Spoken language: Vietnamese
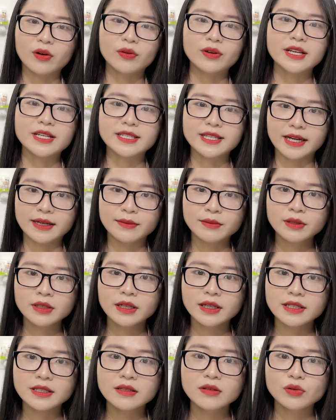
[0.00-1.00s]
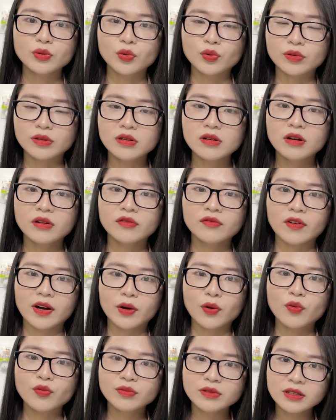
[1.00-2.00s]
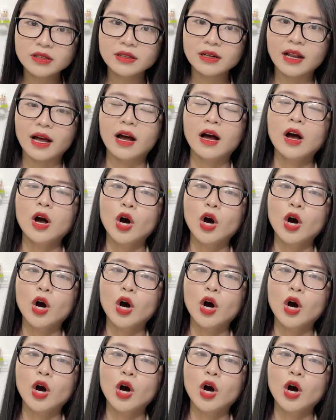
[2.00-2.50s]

có thể tránh cái sự tổn thương và cũng như là